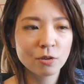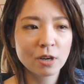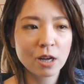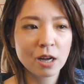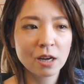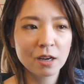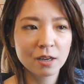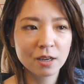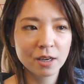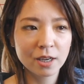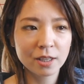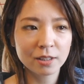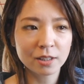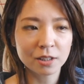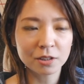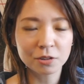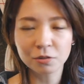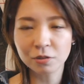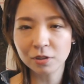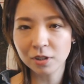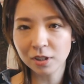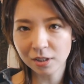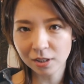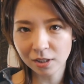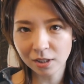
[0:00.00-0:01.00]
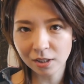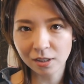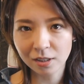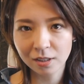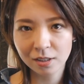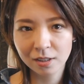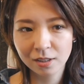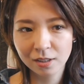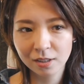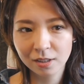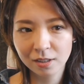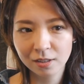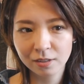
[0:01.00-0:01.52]
考えた時に
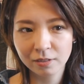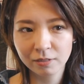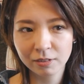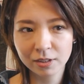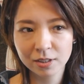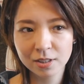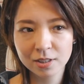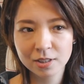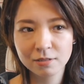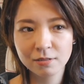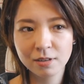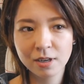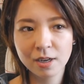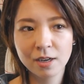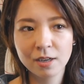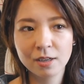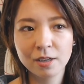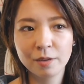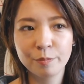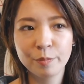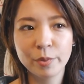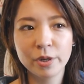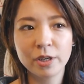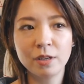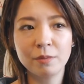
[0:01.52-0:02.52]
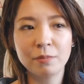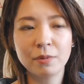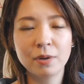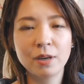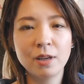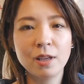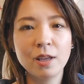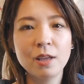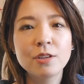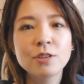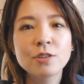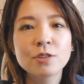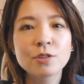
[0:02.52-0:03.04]
私はやっぱり
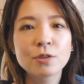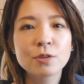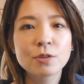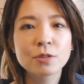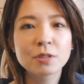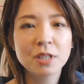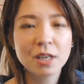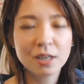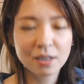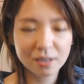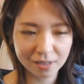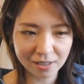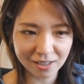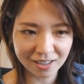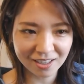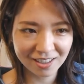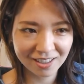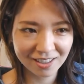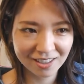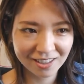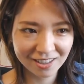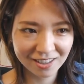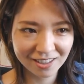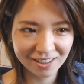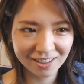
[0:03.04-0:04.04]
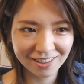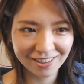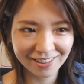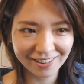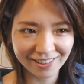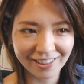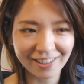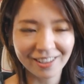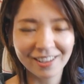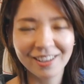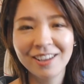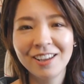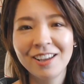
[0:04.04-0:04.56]
バレエ賞作家
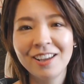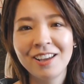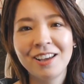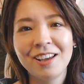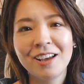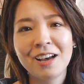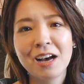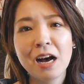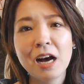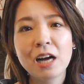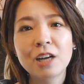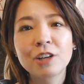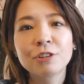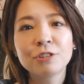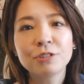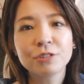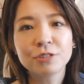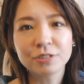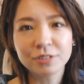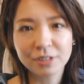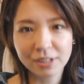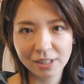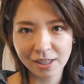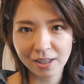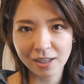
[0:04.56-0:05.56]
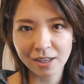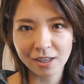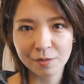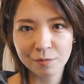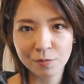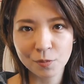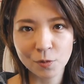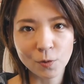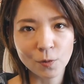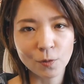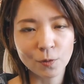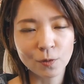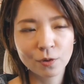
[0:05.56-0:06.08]
であるので
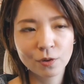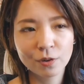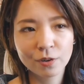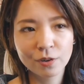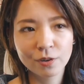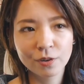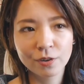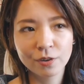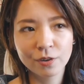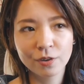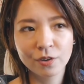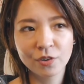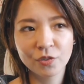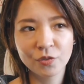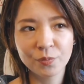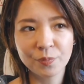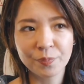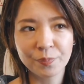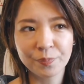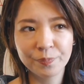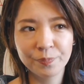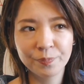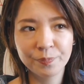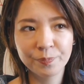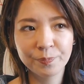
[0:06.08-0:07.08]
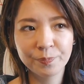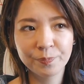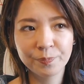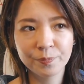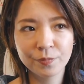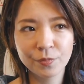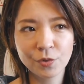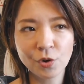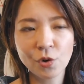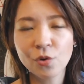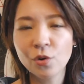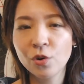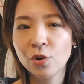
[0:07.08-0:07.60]
もう
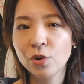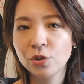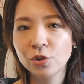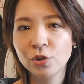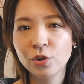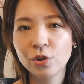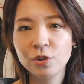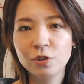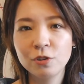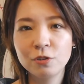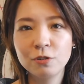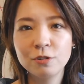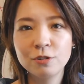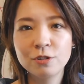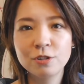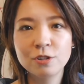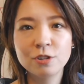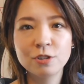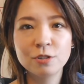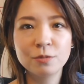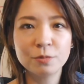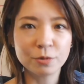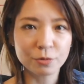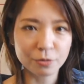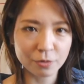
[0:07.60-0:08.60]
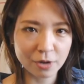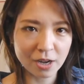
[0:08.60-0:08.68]
今後の YouTube